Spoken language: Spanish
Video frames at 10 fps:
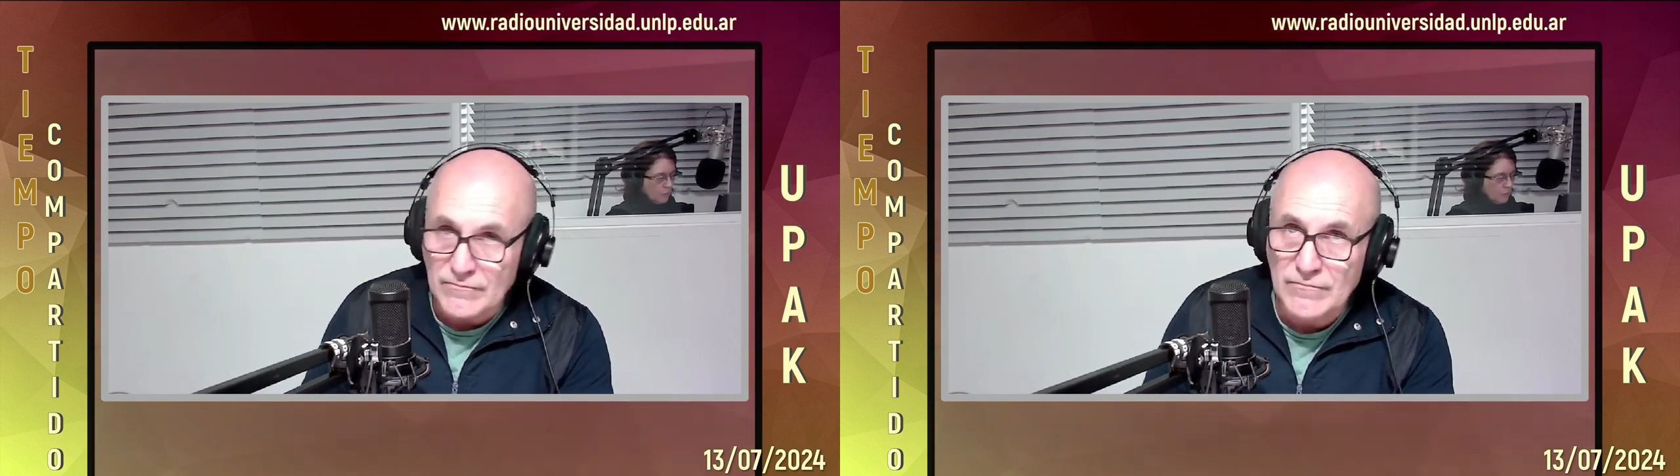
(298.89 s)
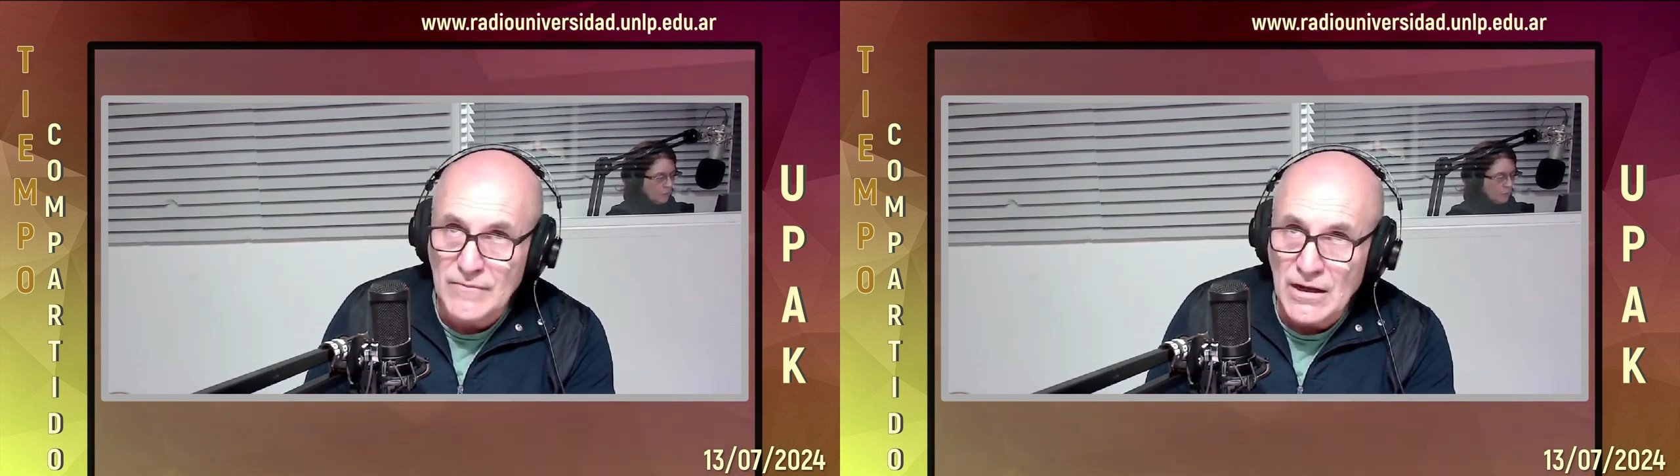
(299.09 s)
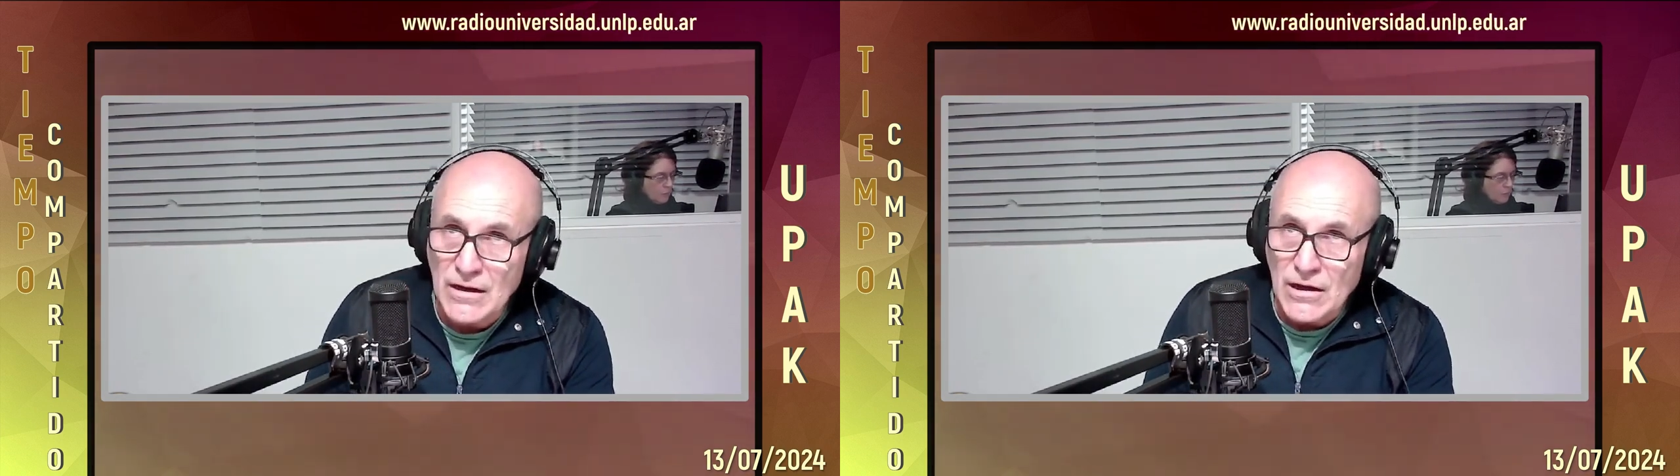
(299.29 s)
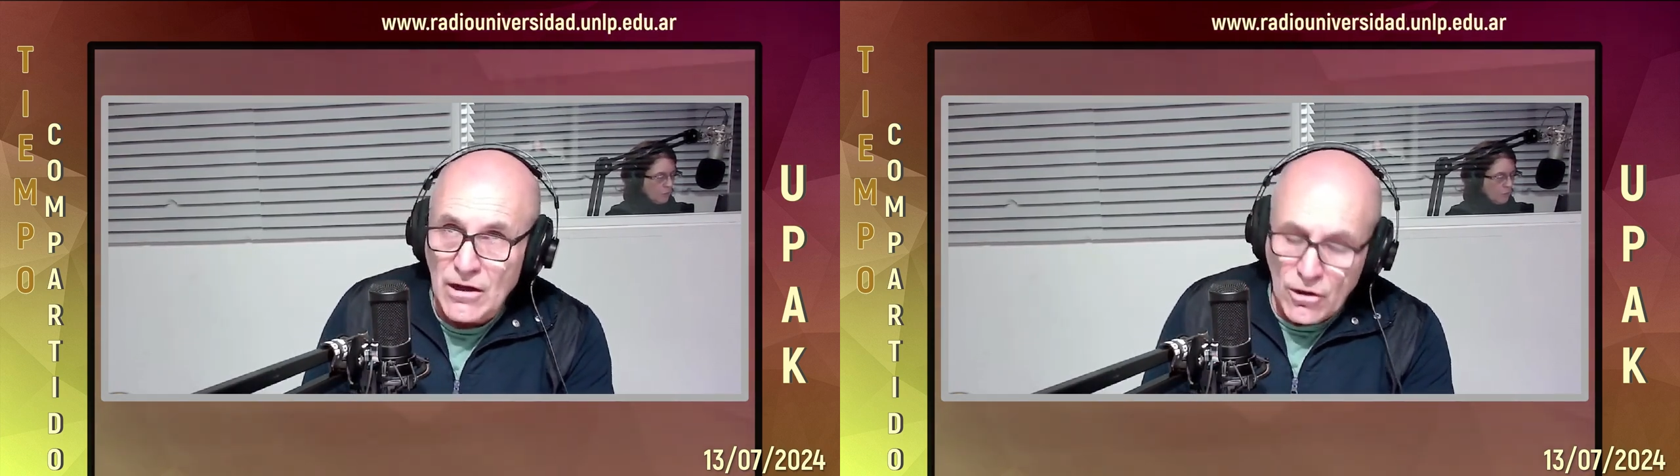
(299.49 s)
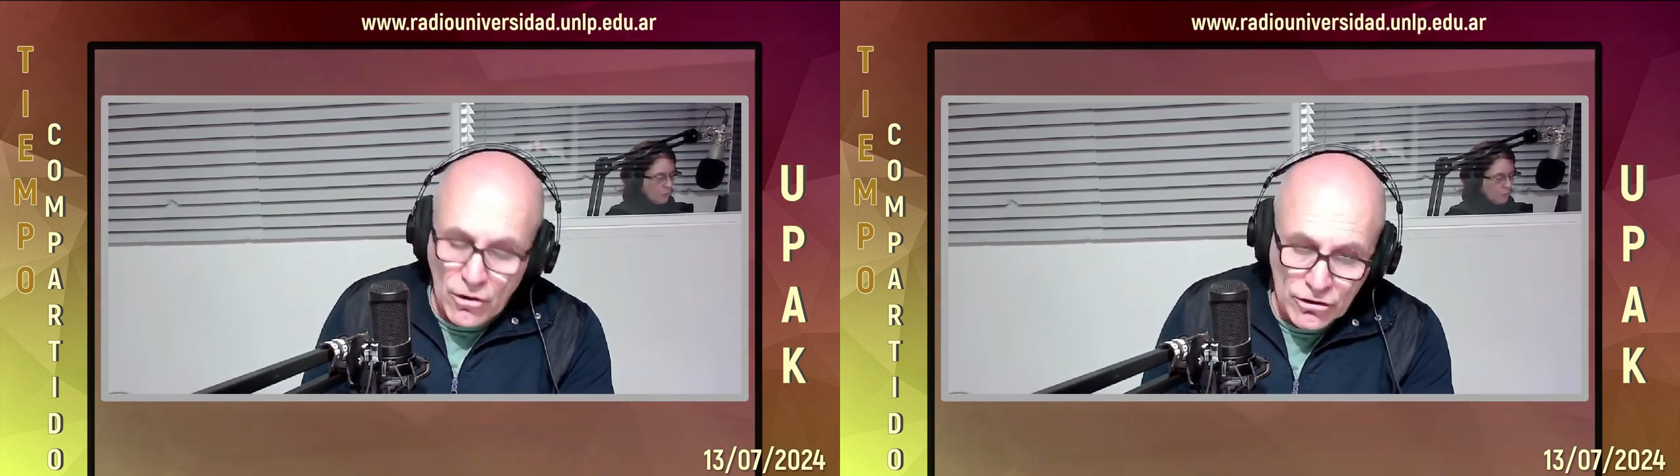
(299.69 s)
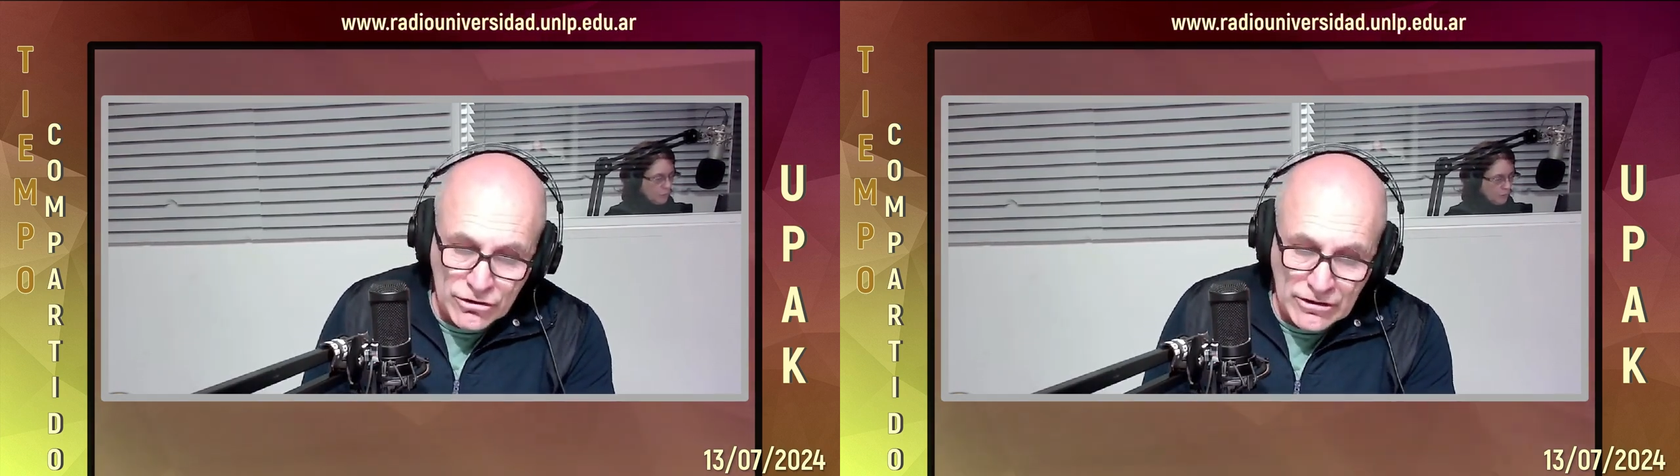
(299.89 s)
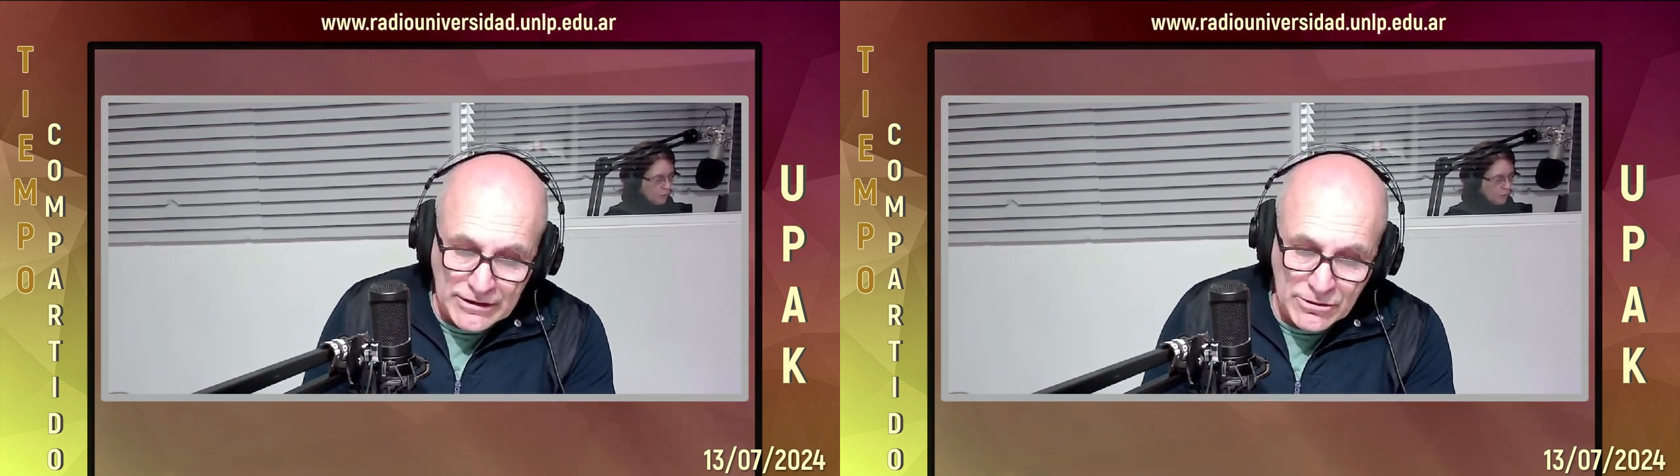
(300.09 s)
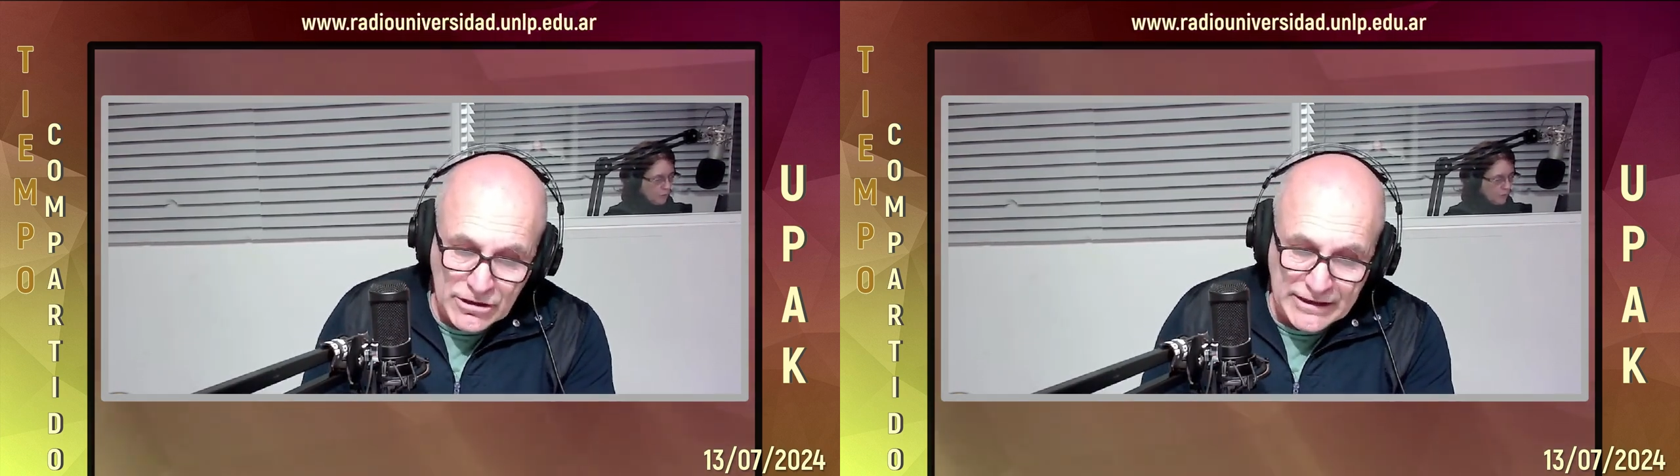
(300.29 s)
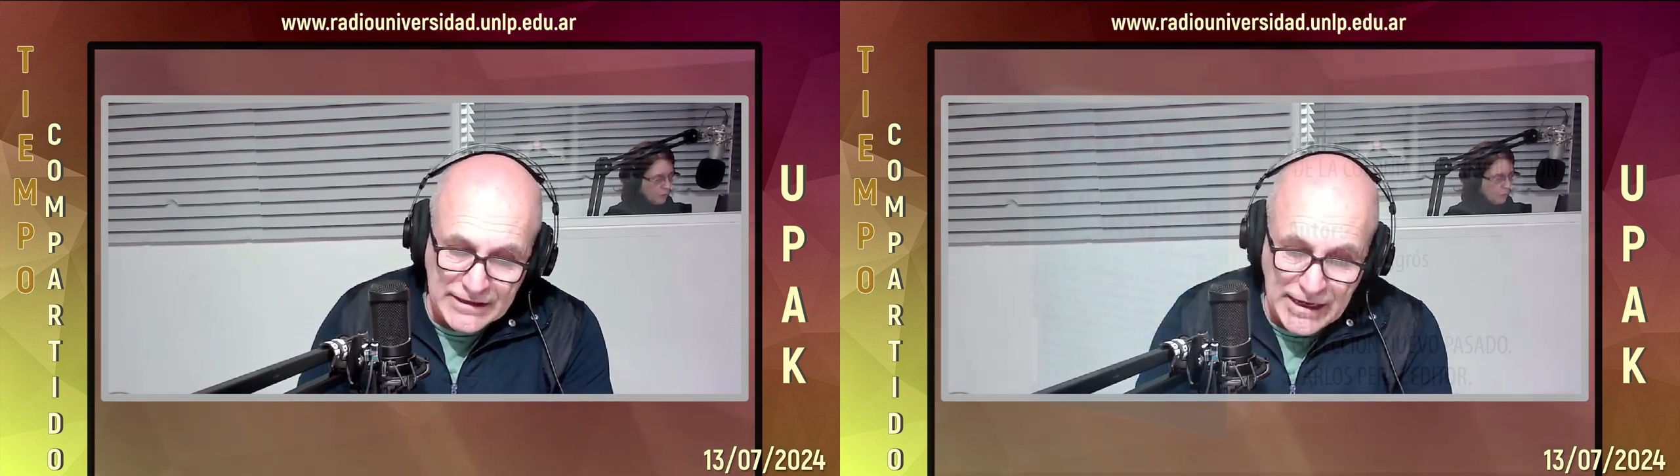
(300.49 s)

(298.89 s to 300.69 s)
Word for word: ¿Mm? Otro libro que